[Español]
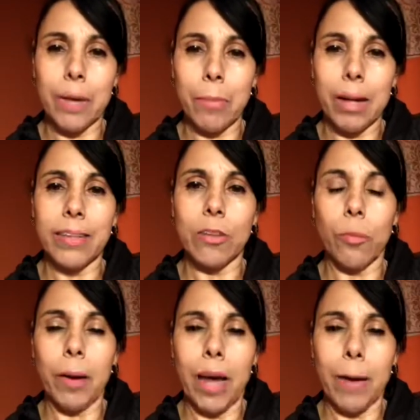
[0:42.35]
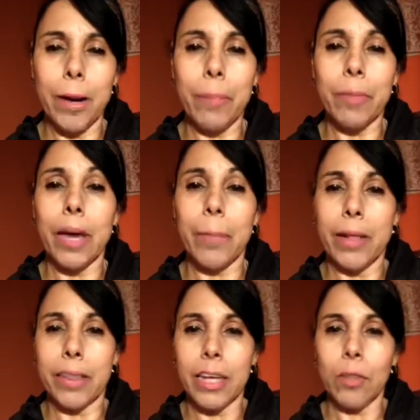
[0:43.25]
y más de su palabra y
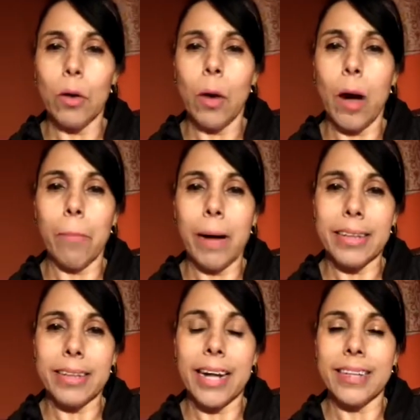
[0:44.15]
aprendiendo más